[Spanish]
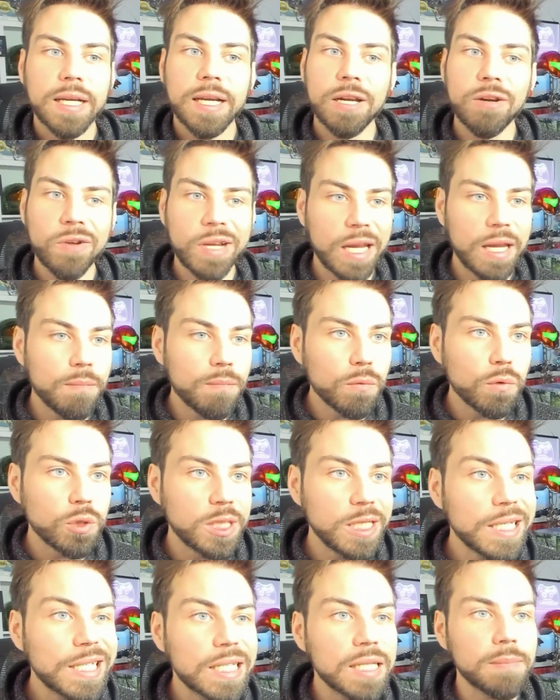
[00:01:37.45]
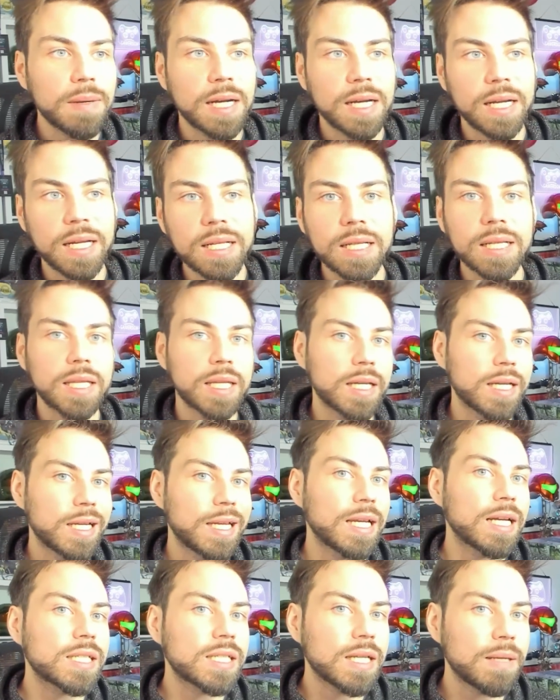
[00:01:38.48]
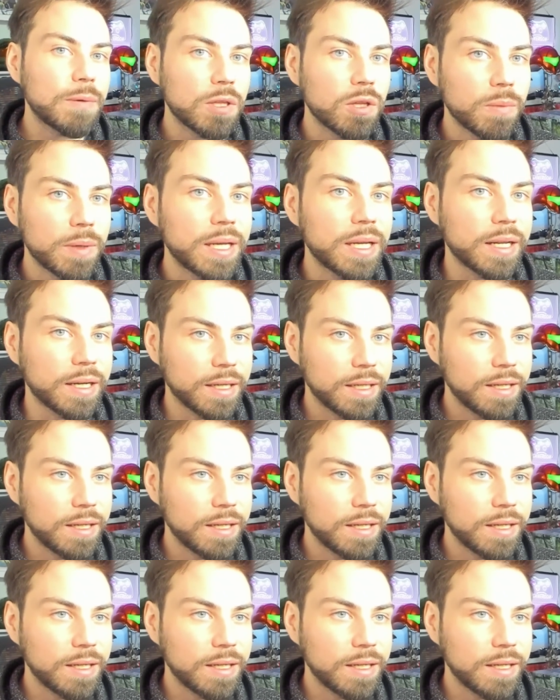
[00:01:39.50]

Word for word: Creo que hay muchísima gente que ha sabido ver